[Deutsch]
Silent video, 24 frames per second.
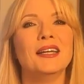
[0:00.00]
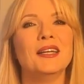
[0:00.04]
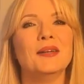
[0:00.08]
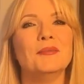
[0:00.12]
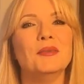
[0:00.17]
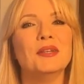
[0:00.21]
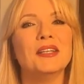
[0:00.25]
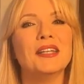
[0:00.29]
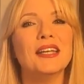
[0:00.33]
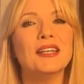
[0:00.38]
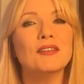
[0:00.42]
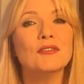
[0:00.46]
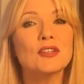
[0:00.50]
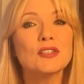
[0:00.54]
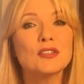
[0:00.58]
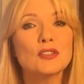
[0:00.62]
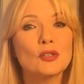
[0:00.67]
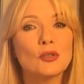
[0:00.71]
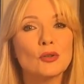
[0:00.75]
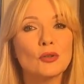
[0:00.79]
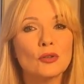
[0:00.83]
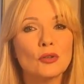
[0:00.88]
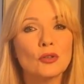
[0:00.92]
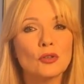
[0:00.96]
Mit etwas
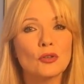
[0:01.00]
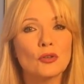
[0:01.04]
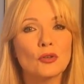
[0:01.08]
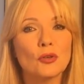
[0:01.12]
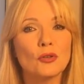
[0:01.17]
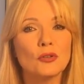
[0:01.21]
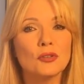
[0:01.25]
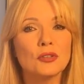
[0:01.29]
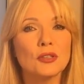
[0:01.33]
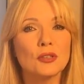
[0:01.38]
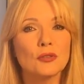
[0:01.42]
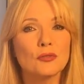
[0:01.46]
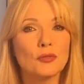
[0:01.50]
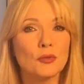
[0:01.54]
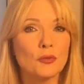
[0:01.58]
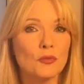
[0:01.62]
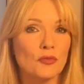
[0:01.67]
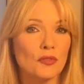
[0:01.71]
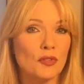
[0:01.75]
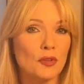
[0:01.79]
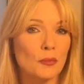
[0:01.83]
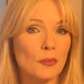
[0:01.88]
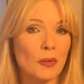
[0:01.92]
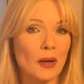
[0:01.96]
Glück könnt ihr
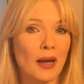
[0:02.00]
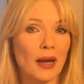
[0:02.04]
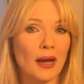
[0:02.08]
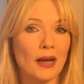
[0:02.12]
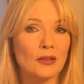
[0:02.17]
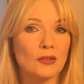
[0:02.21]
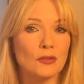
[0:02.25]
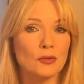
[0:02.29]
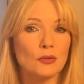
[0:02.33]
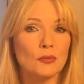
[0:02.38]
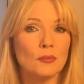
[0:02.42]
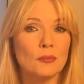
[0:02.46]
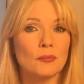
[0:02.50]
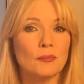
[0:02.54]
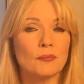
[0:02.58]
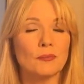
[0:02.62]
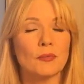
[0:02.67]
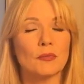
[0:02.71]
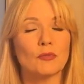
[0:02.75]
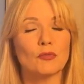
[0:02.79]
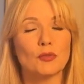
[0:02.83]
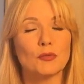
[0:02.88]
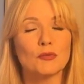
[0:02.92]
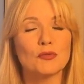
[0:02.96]
15 Beratungen
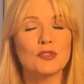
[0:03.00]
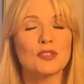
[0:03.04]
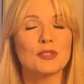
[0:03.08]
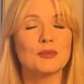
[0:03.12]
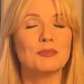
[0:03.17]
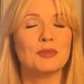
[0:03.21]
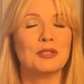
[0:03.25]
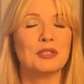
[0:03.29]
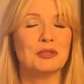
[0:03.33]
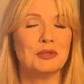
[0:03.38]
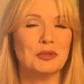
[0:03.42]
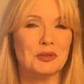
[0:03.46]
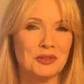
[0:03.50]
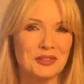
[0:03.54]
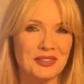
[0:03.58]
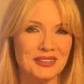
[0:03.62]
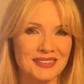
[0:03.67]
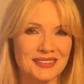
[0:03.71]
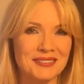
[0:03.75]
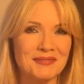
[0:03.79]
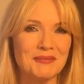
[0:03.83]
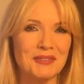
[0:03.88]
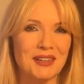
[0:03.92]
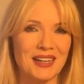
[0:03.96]
15
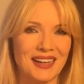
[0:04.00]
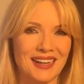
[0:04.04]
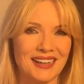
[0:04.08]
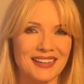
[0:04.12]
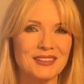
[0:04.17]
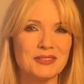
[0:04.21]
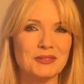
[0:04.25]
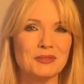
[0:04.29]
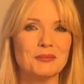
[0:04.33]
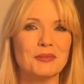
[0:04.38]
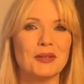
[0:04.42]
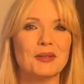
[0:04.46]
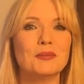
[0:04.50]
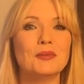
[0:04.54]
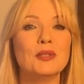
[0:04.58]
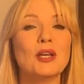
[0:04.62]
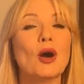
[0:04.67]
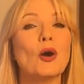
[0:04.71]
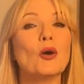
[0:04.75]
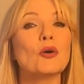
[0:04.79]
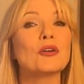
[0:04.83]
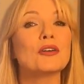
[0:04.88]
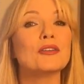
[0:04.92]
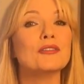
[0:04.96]
Minuten Beratung bei
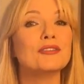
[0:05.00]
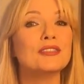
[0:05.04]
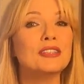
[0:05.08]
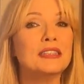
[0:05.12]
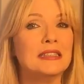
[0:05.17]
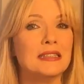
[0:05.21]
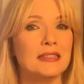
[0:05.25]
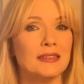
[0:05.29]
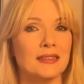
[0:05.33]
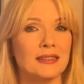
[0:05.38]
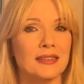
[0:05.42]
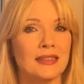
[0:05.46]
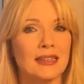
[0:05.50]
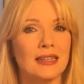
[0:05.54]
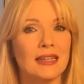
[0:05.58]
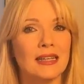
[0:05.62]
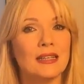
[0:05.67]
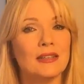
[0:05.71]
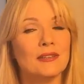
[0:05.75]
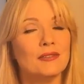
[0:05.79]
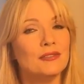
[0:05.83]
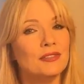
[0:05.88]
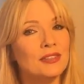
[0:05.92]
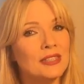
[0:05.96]
mir auch gewinnen.
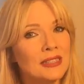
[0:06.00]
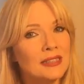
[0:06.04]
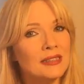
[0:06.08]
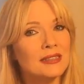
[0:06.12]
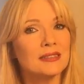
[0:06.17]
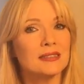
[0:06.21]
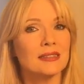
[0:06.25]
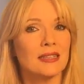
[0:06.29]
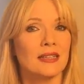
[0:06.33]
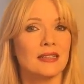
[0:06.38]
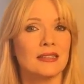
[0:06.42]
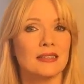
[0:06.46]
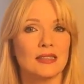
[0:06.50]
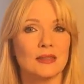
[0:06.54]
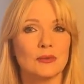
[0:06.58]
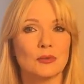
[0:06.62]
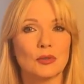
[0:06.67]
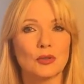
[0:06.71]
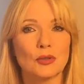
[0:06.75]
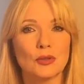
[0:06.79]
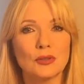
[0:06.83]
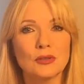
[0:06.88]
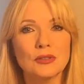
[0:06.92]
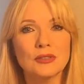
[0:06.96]
Wie ihr teilnehmen
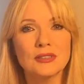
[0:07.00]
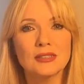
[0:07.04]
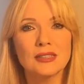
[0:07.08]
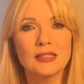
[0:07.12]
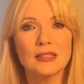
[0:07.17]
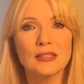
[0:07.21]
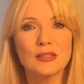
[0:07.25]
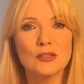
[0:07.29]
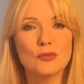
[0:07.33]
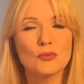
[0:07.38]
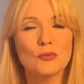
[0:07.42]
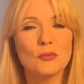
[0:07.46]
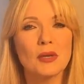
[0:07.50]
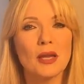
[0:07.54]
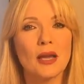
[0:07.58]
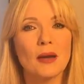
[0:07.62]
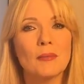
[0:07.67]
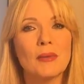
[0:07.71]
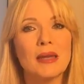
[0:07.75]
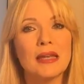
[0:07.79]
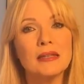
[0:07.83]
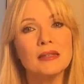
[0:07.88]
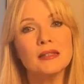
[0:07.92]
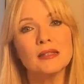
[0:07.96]
könnt, dazu mehr am
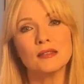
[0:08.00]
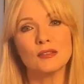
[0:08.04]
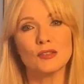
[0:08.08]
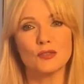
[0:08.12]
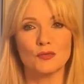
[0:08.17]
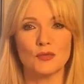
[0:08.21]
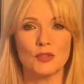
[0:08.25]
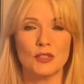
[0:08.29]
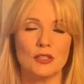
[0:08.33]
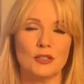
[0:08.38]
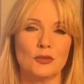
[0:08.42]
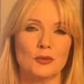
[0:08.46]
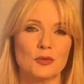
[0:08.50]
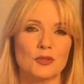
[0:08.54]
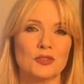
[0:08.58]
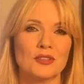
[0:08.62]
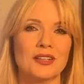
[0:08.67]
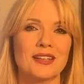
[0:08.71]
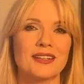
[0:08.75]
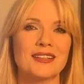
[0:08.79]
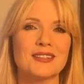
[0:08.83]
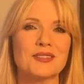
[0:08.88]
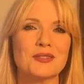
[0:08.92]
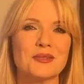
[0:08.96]
Ende des Videos.
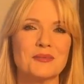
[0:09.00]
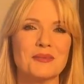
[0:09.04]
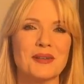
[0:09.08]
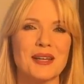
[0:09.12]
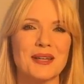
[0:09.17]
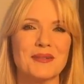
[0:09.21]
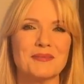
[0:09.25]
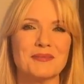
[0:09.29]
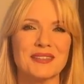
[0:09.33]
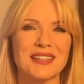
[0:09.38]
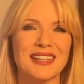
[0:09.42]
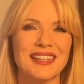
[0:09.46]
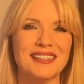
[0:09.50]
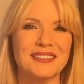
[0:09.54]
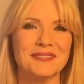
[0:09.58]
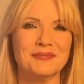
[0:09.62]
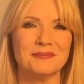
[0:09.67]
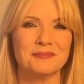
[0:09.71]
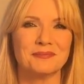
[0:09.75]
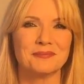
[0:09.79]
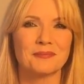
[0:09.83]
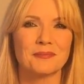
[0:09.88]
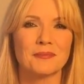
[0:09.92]
Also bleibt dran.